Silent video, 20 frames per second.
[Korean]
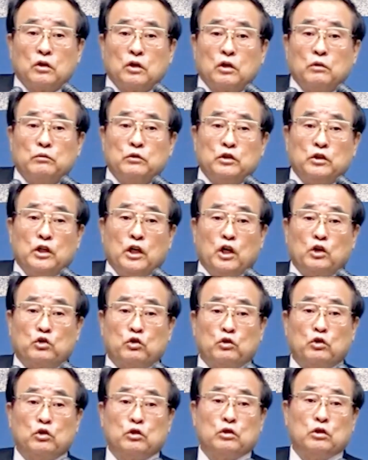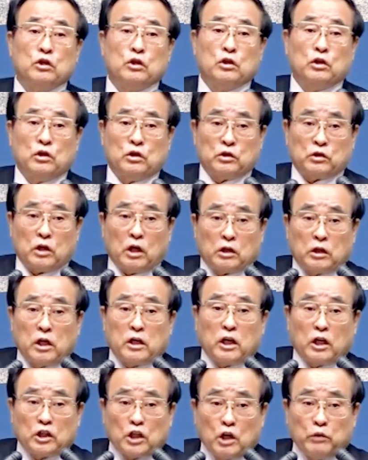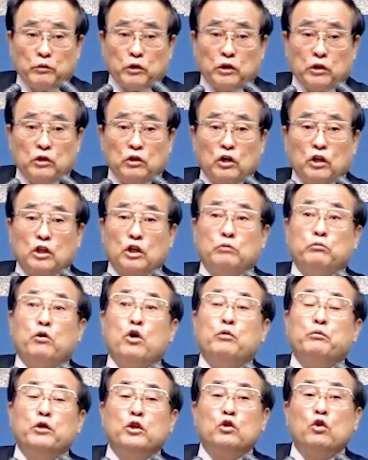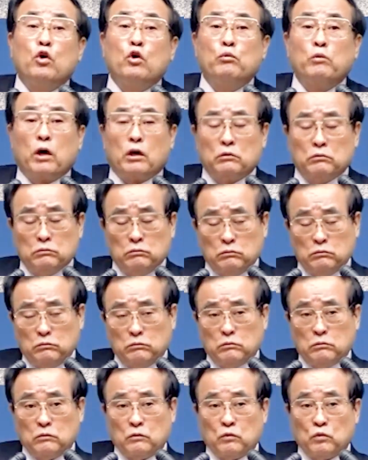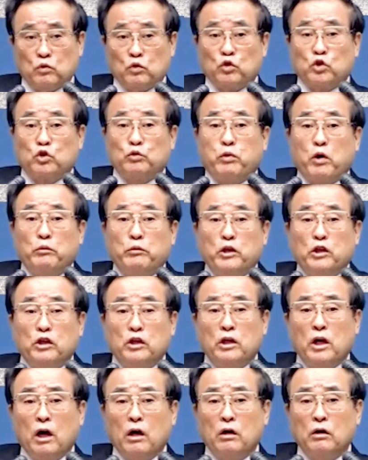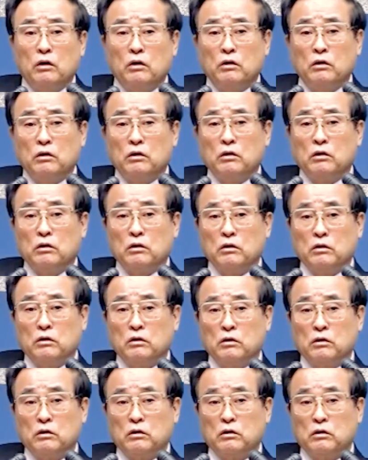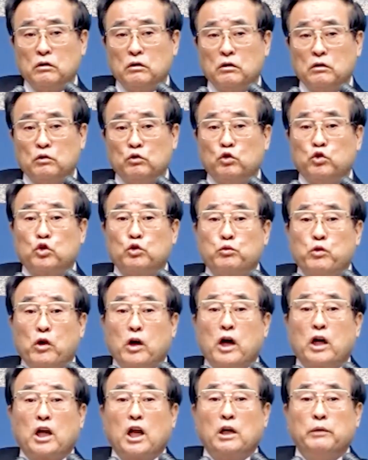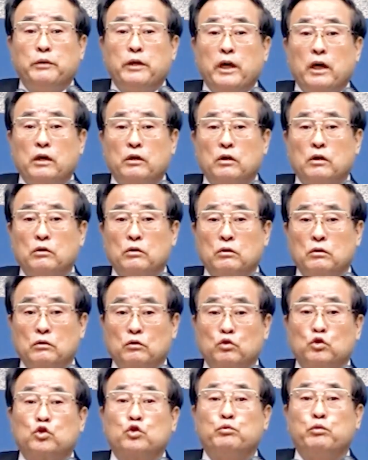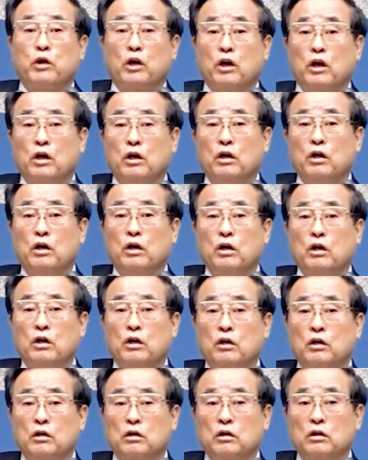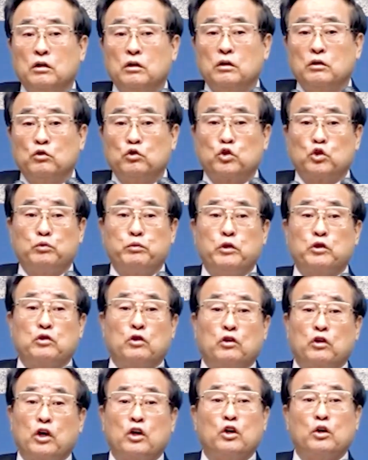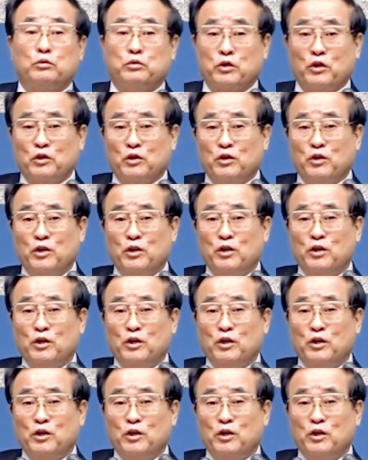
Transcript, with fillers: 그러면 예수는 사탄의 아들이면 너는 뭐 믿노구만. 누수표 믿느냐? 누수표가 하나님이래. 누수표가. 누수표는 성경에 없어요.